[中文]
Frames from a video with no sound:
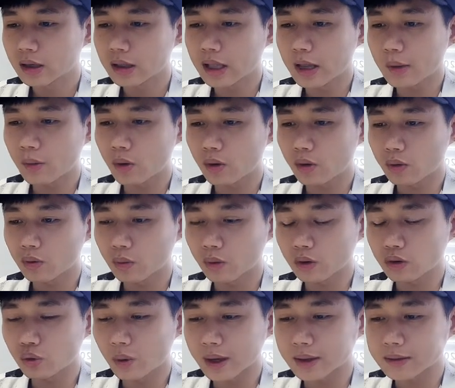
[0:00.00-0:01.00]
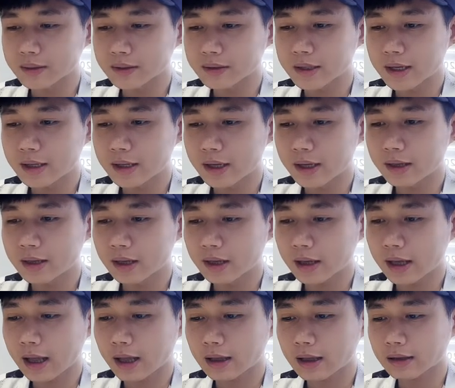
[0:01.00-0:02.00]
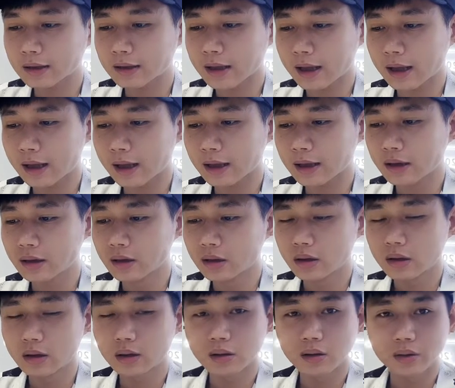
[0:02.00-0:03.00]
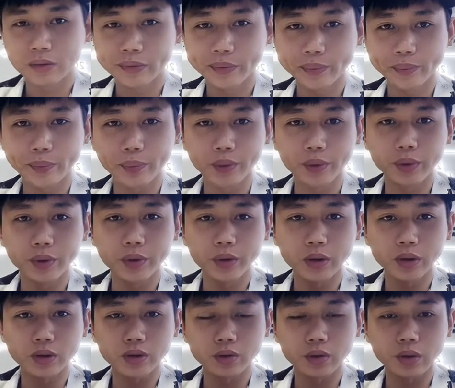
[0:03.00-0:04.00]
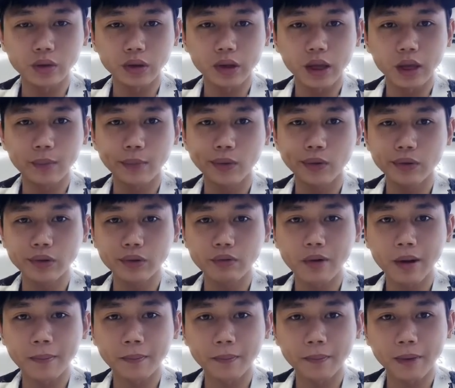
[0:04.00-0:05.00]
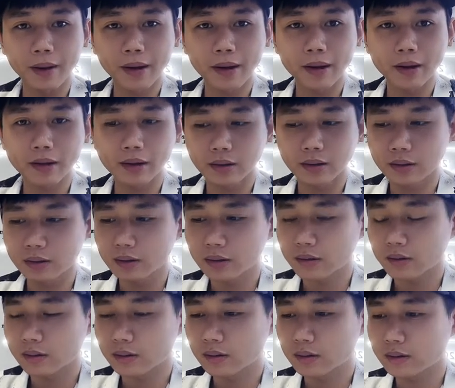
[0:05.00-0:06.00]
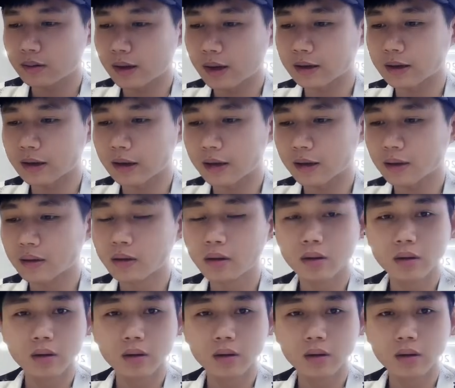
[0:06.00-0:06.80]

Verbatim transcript: 那么我短时间内呢，看它不会说跌破一万八，当然